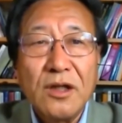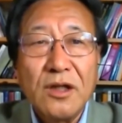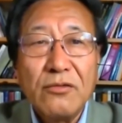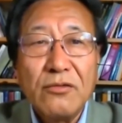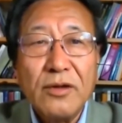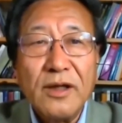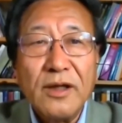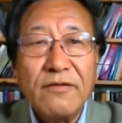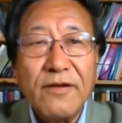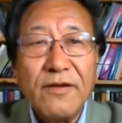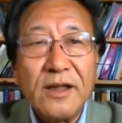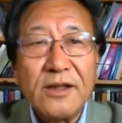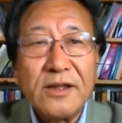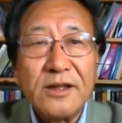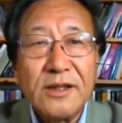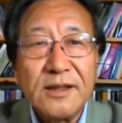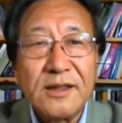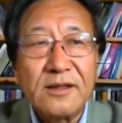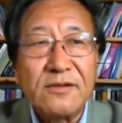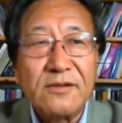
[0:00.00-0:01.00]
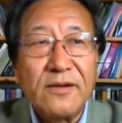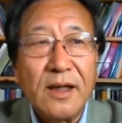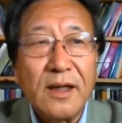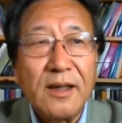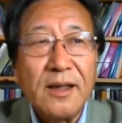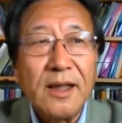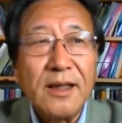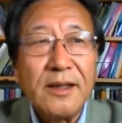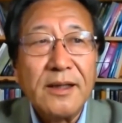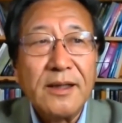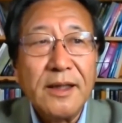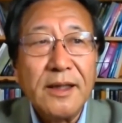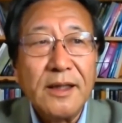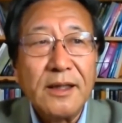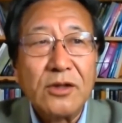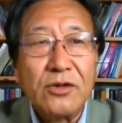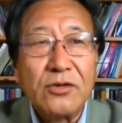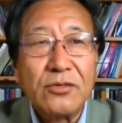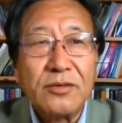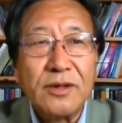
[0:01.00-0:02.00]
未发生死亡案例
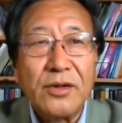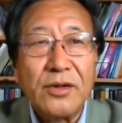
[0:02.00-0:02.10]
的重要